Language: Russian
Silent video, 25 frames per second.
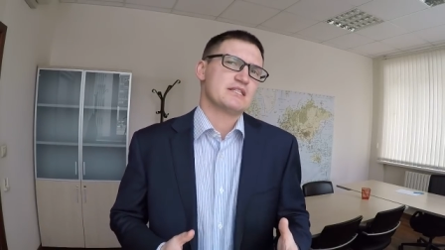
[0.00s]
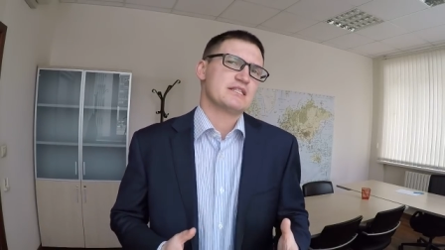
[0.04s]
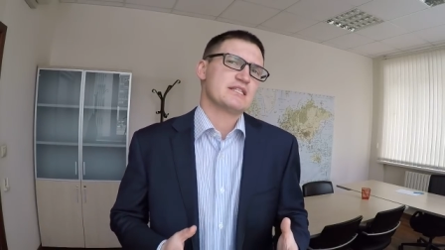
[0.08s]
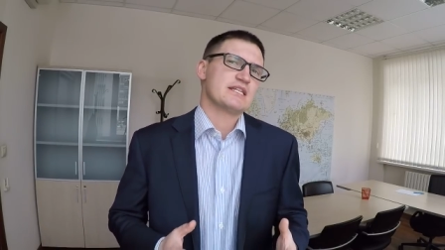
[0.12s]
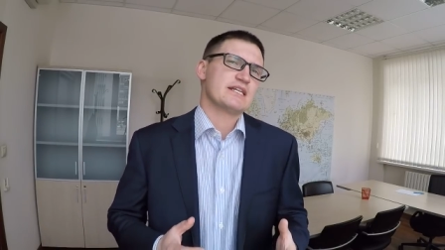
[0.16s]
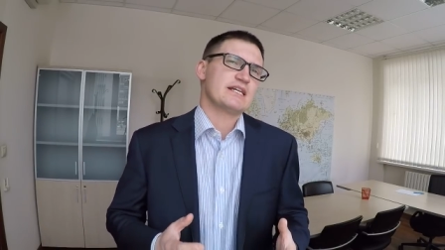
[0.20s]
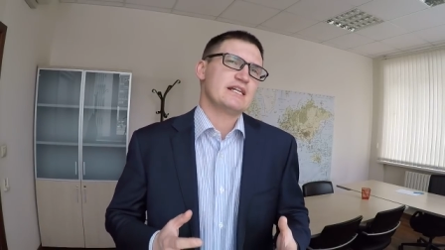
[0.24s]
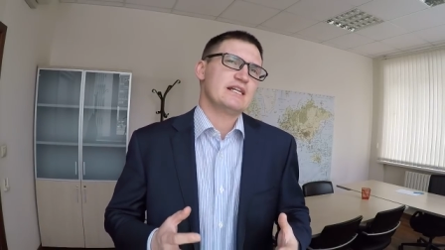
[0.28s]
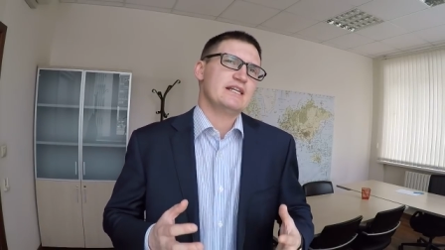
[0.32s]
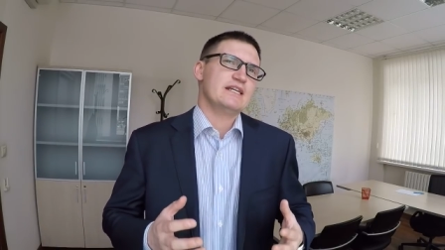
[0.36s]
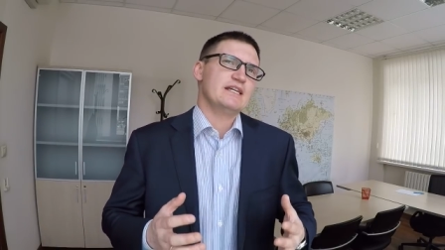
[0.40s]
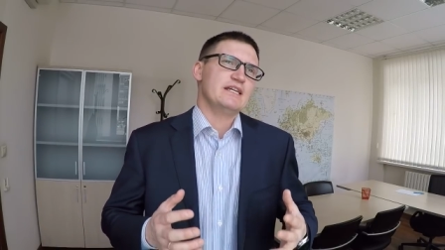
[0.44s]

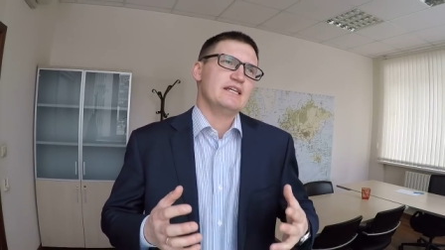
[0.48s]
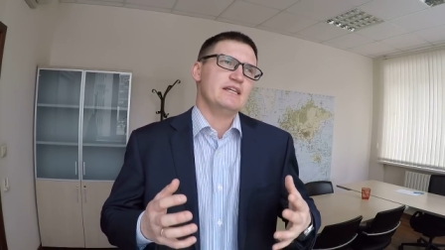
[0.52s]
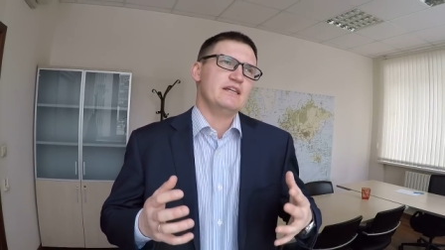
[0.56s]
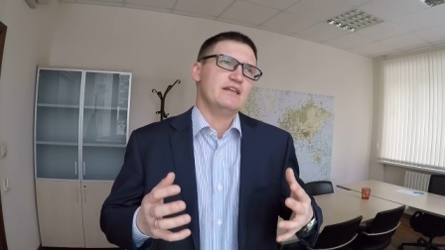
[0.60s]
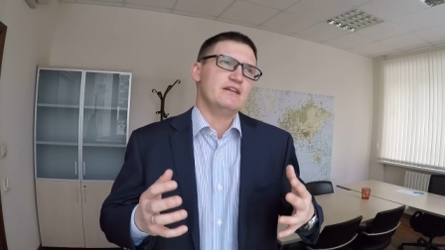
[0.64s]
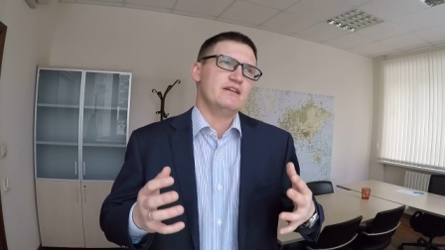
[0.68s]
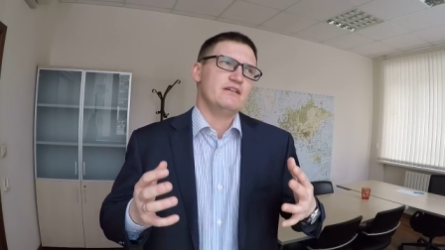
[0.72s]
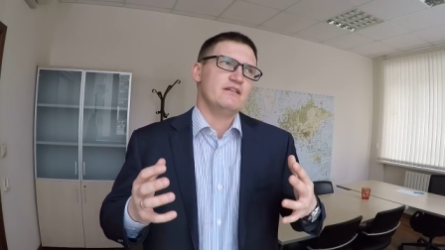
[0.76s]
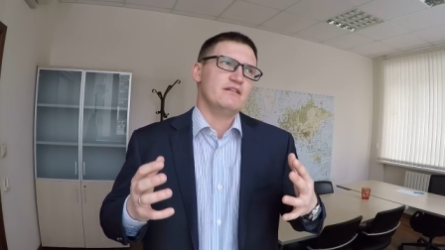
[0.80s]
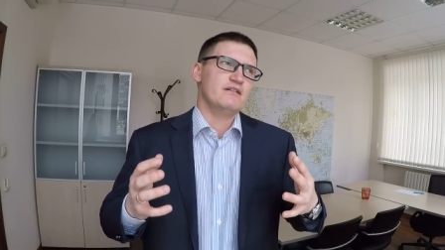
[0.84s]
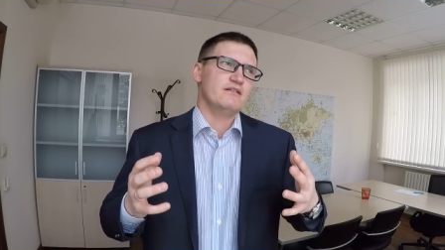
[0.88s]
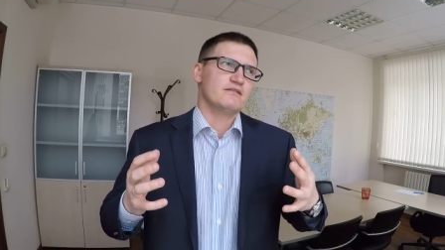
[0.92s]
цели
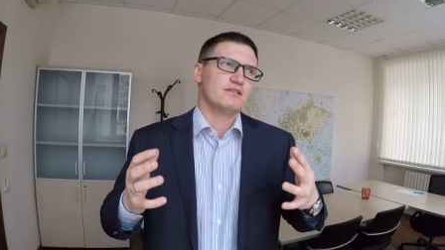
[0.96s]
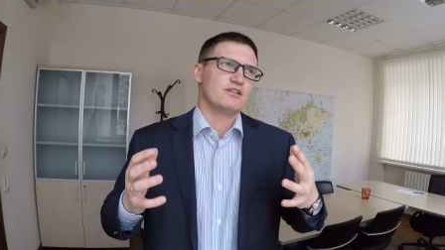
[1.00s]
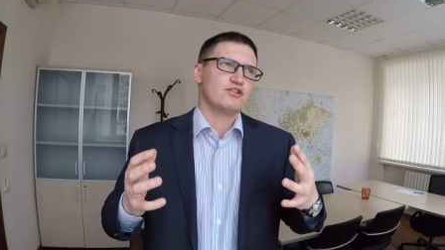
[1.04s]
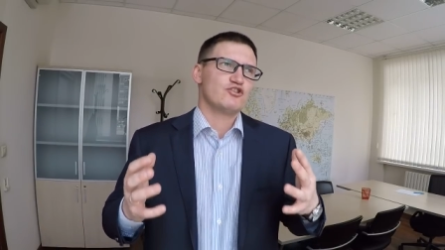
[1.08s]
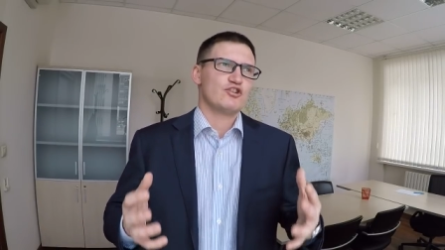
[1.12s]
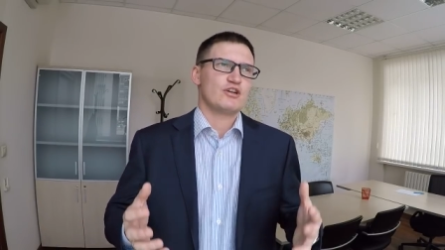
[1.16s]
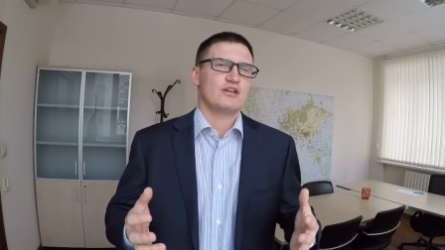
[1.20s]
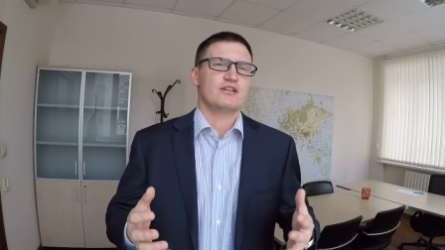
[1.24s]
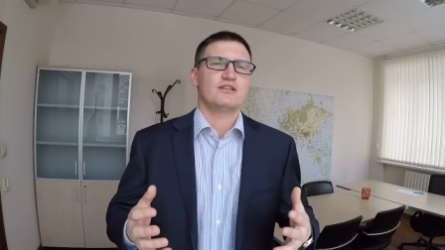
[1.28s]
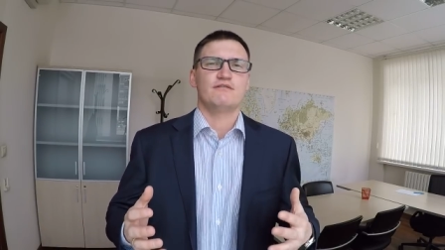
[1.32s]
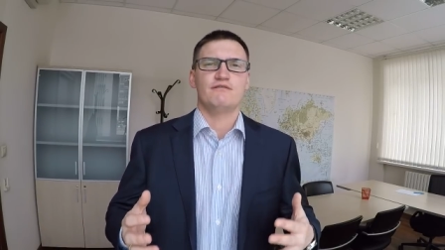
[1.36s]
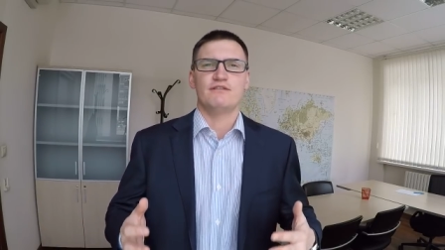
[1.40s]
и
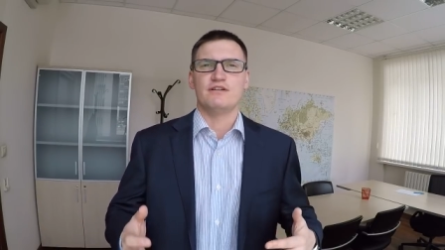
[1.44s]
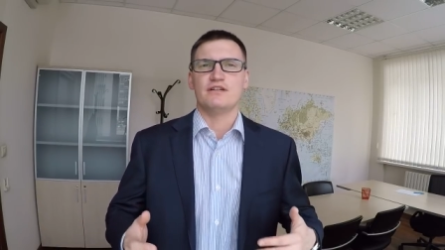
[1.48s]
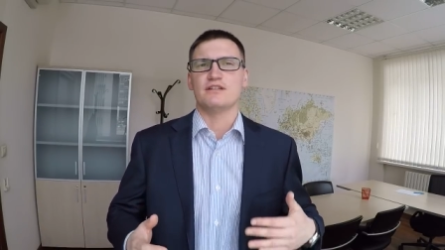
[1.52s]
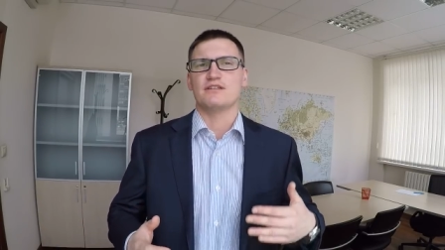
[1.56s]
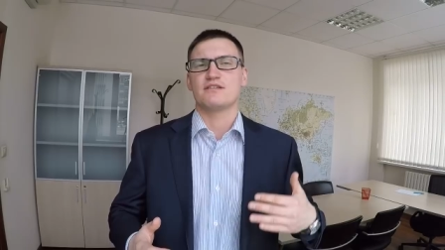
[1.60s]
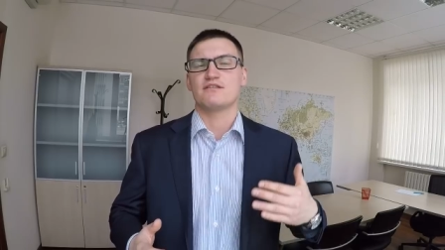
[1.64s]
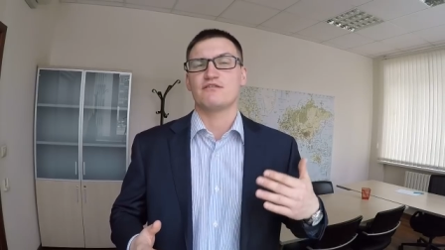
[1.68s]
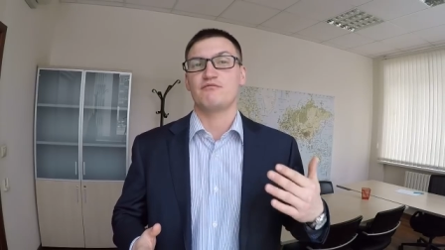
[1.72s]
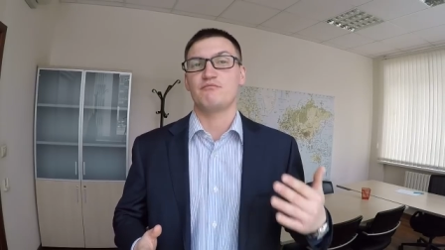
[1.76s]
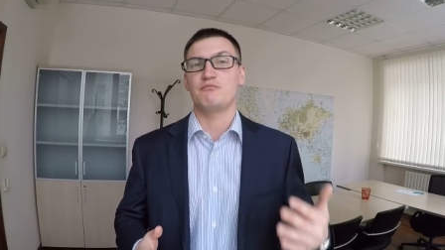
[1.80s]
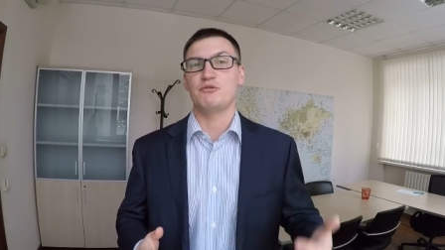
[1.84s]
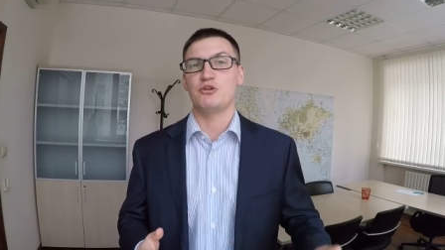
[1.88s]
начать
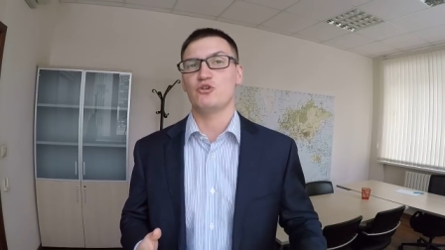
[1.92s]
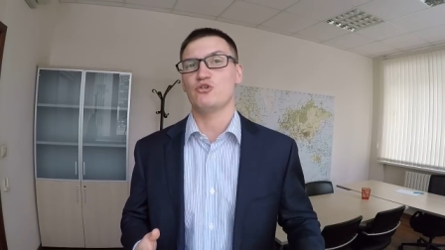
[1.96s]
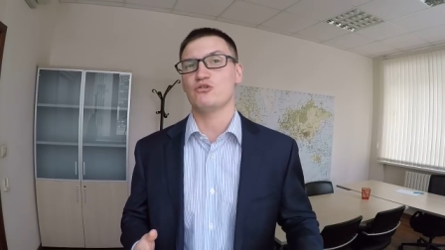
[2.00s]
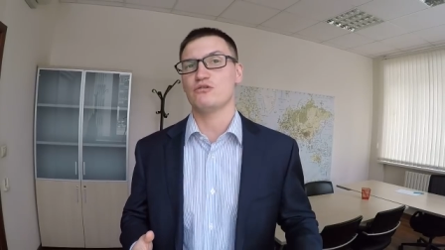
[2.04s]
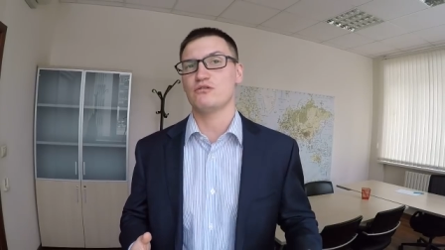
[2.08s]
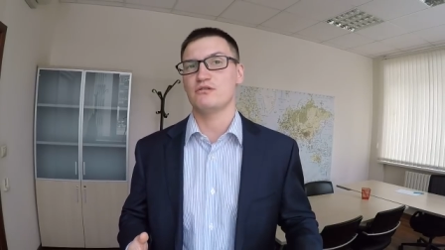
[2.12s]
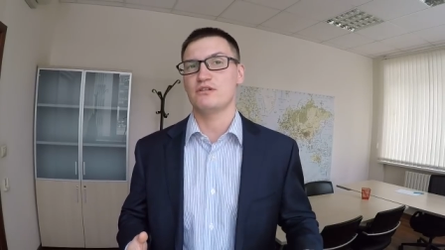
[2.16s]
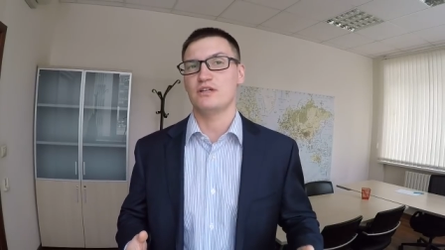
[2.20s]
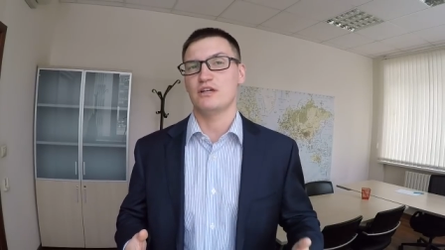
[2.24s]
двигаться вперед.